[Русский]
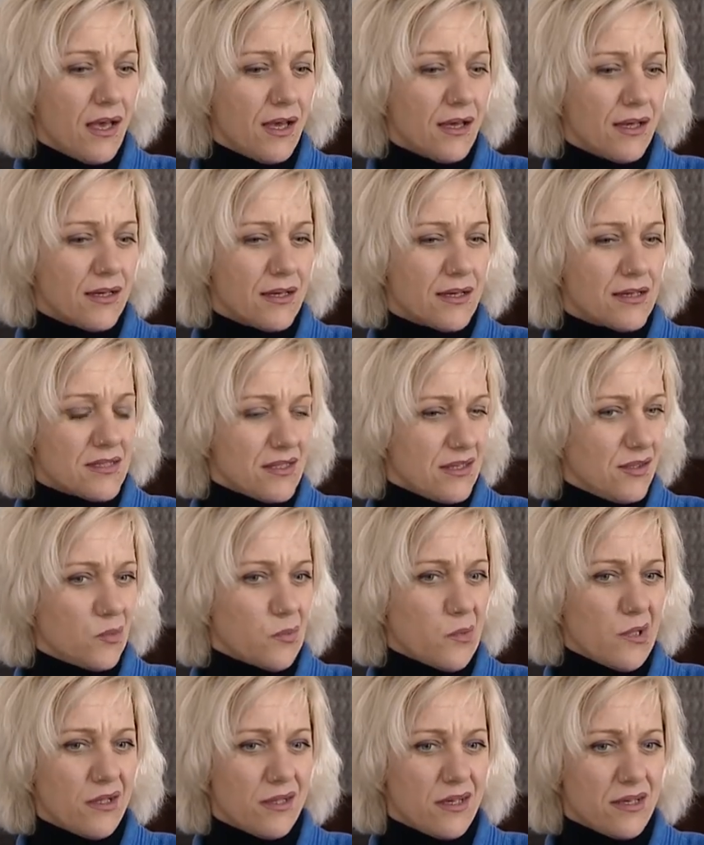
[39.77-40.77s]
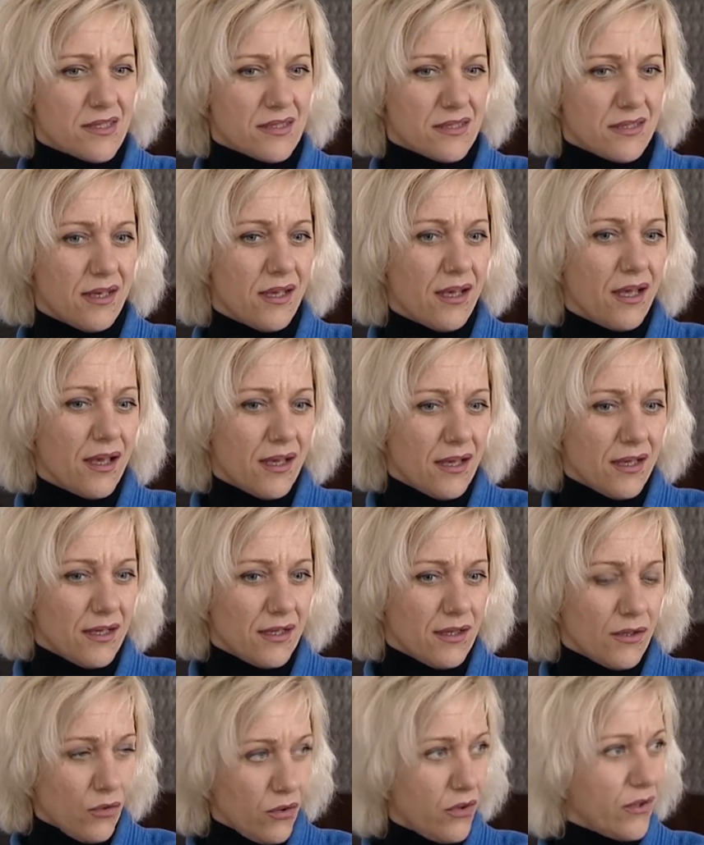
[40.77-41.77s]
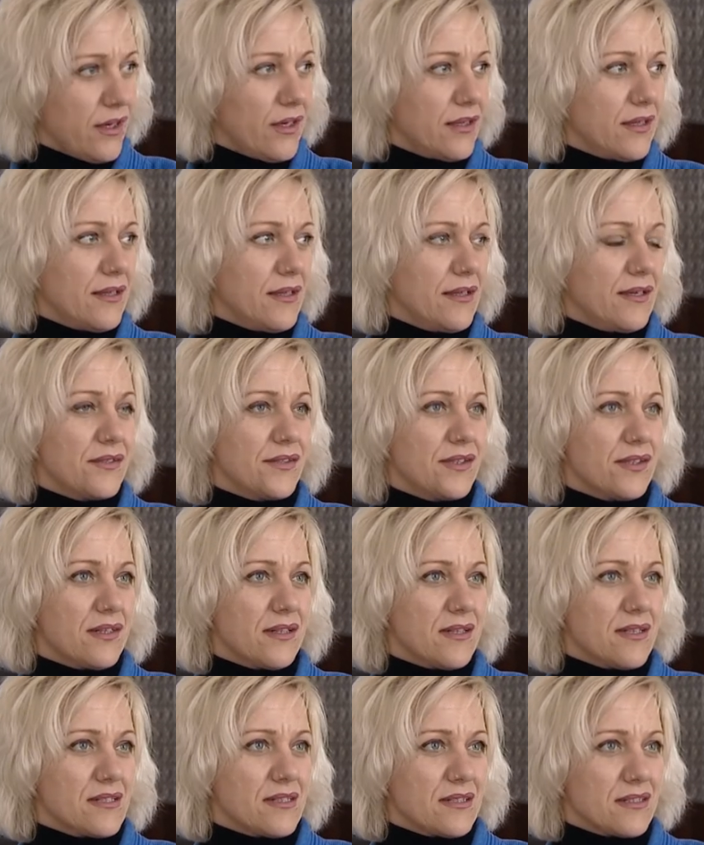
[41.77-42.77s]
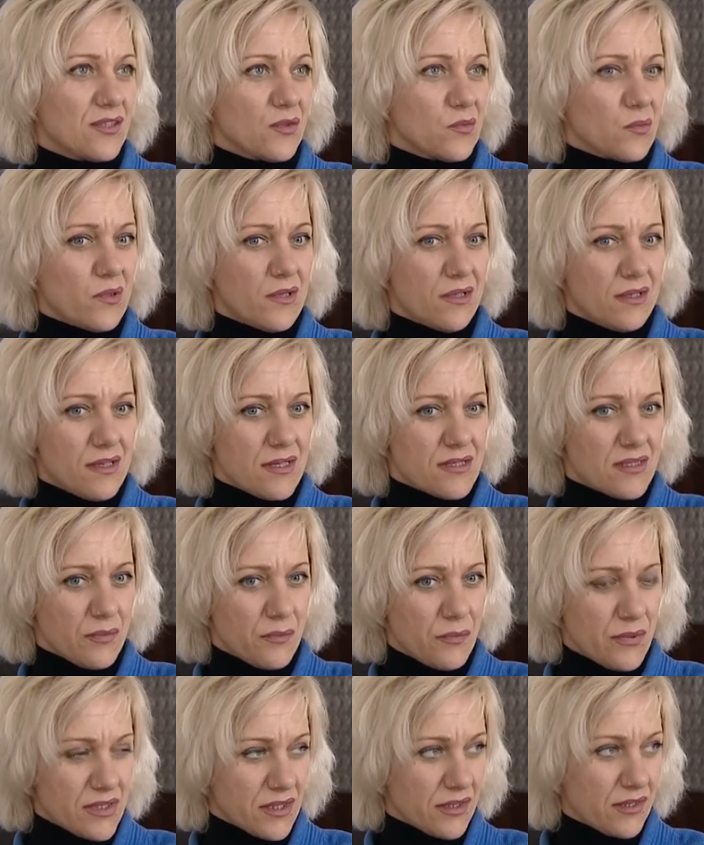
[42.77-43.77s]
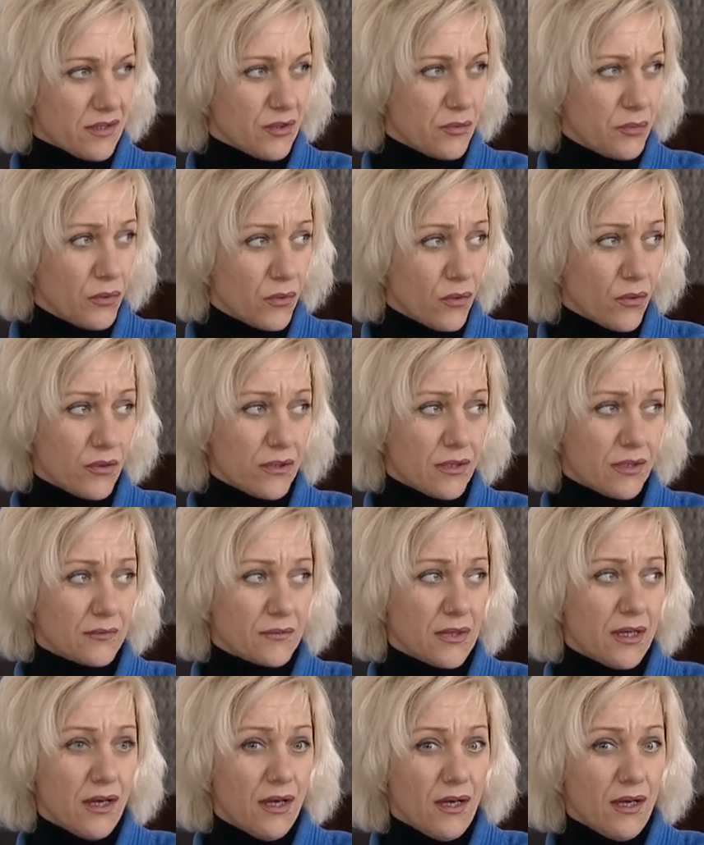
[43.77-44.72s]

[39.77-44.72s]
э, занималась э, легкой атлетикой, занималась баскетболом,